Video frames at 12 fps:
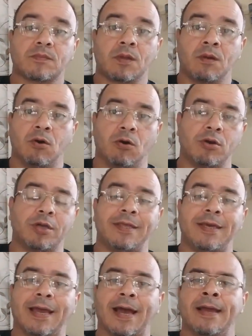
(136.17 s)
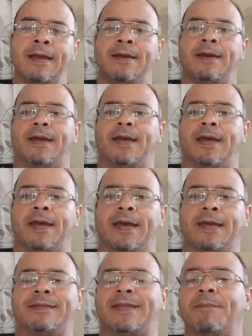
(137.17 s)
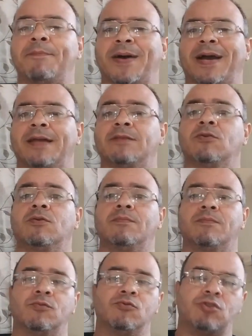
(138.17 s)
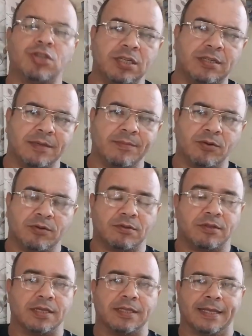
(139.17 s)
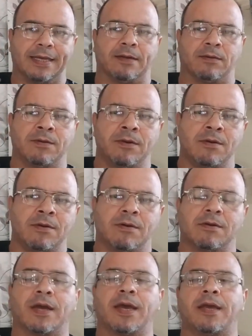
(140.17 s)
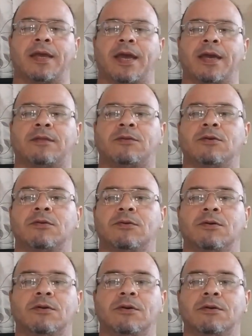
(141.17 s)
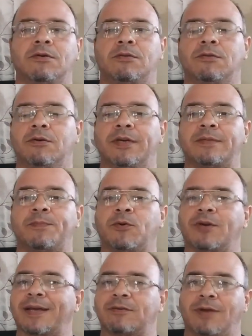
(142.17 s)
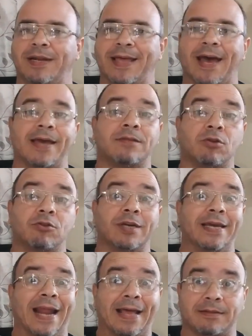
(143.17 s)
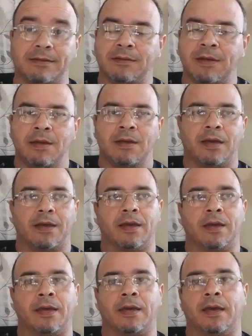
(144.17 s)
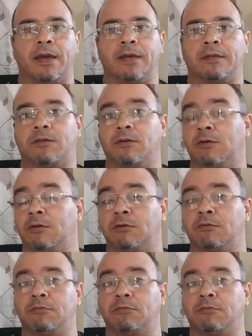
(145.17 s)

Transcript: hoy día están pagando muchísimo dinero ok esto no, no es por casualidad esto no es gratis esto